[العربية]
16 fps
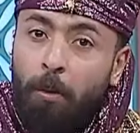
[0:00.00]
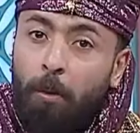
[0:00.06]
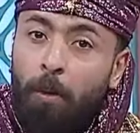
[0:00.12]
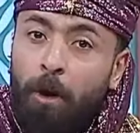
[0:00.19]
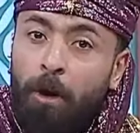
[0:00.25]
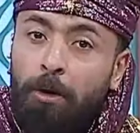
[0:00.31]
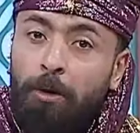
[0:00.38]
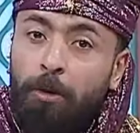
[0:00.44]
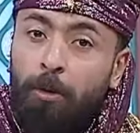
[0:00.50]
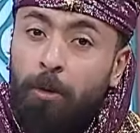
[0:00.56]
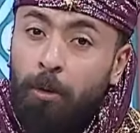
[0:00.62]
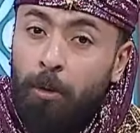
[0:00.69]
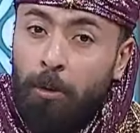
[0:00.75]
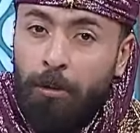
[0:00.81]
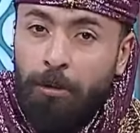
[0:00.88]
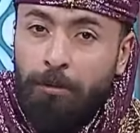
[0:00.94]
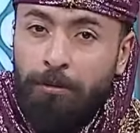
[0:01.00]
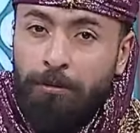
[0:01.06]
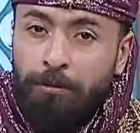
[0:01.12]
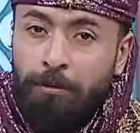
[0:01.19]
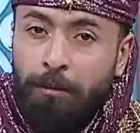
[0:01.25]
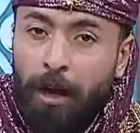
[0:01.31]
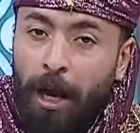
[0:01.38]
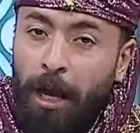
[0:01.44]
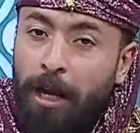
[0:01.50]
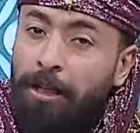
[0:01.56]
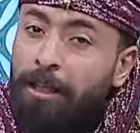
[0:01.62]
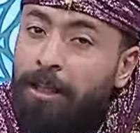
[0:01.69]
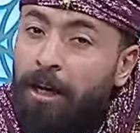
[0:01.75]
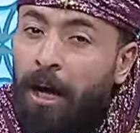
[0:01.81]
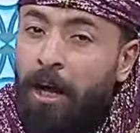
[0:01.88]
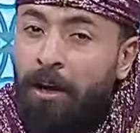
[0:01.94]
وتقولون
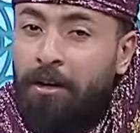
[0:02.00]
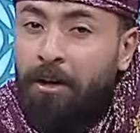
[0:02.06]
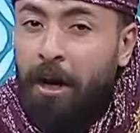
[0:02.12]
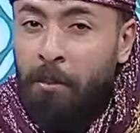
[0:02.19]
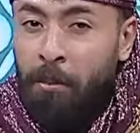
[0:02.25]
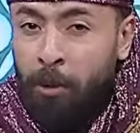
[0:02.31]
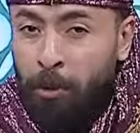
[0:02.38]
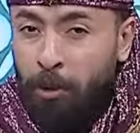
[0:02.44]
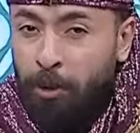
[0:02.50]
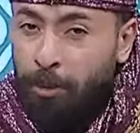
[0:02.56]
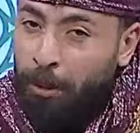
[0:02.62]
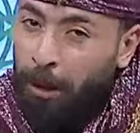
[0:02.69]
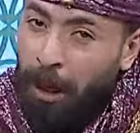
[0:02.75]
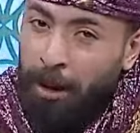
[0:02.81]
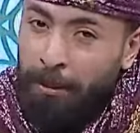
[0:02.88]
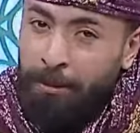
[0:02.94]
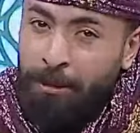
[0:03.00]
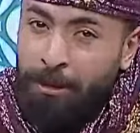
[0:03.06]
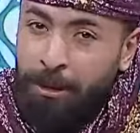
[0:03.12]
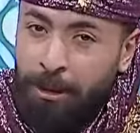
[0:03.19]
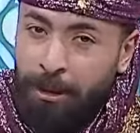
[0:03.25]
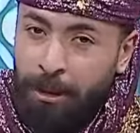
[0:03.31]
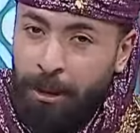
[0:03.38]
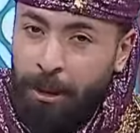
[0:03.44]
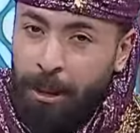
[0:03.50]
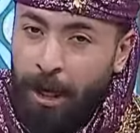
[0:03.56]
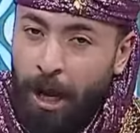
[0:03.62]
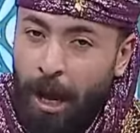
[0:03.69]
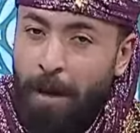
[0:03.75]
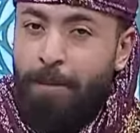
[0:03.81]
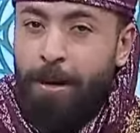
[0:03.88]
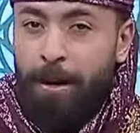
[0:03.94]
هل دينار كان موجود بالامس
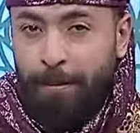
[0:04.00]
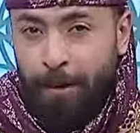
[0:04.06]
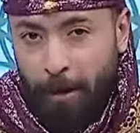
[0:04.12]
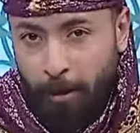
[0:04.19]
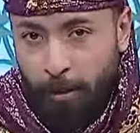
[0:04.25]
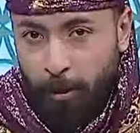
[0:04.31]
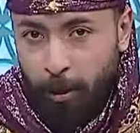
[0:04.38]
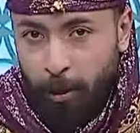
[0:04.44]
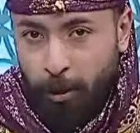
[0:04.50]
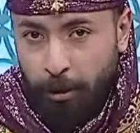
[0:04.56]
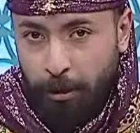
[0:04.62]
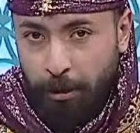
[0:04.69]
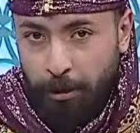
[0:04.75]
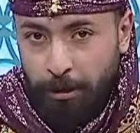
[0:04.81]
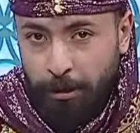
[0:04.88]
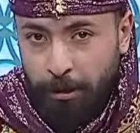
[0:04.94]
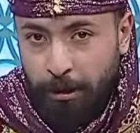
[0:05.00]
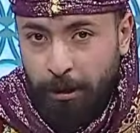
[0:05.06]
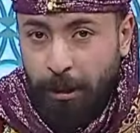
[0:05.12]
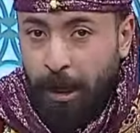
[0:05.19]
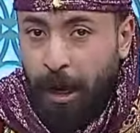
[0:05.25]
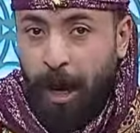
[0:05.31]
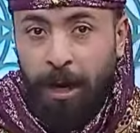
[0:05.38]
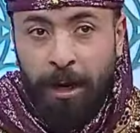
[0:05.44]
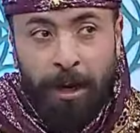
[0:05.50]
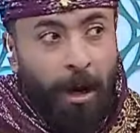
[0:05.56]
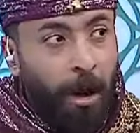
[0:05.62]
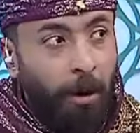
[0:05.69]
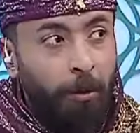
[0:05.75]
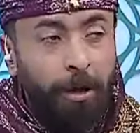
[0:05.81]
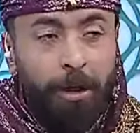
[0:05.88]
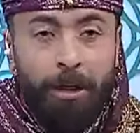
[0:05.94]
ام لم يكن موجودا؟ لان
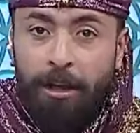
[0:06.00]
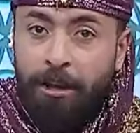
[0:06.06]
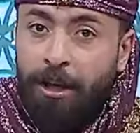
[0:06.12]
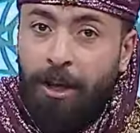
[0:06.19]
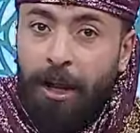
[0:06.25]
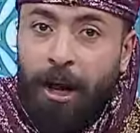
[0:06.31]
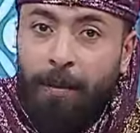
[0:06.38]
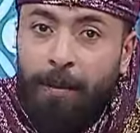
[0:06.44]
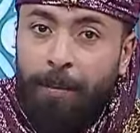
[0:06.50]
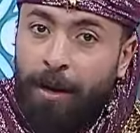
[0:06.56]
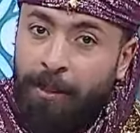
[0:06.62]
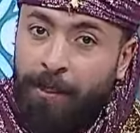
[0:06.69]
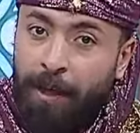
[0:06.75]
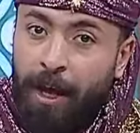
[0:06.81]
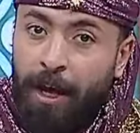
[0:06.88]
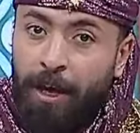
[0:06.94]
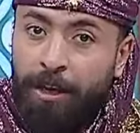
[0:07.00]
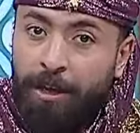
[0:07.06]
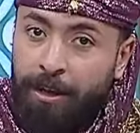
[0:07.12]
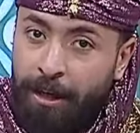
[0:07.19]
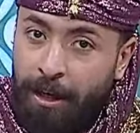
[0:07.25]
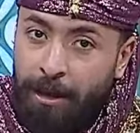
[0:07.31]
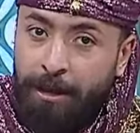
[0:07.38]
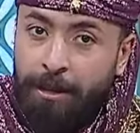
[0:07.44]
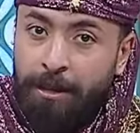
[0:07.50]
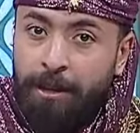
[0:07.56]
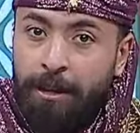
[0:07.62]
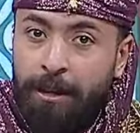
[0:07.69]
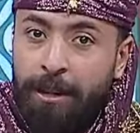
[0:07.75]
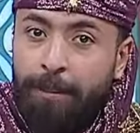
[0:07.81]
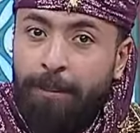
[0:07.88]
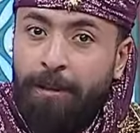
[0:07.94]
خوينا درهم الظاهر انه
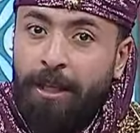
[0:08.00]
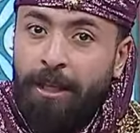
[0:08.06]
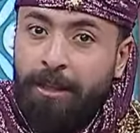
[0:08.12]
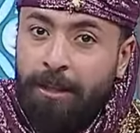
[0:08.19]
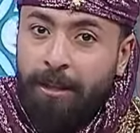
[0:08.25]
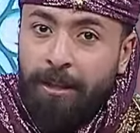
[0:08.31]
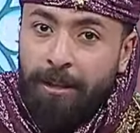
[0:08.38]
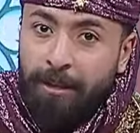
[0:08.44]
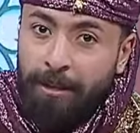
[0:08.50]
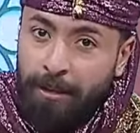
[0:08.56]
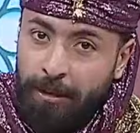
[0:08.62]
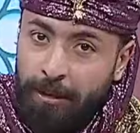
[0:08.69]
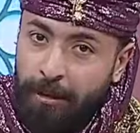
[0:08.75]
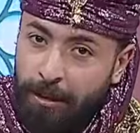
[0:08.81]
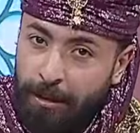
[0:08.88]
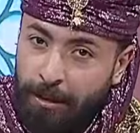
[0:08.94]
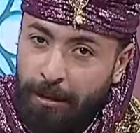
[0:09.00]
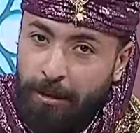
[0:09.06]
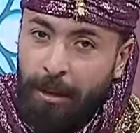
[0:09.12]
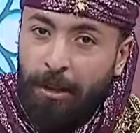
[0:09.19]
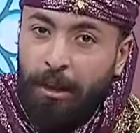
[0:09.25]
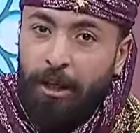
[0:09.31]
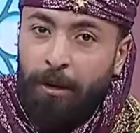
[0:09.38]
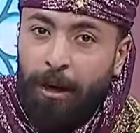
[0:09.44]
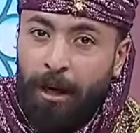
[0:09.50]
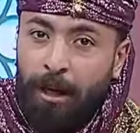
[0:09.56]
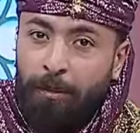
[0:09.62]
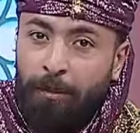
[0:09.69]
بدات تدخل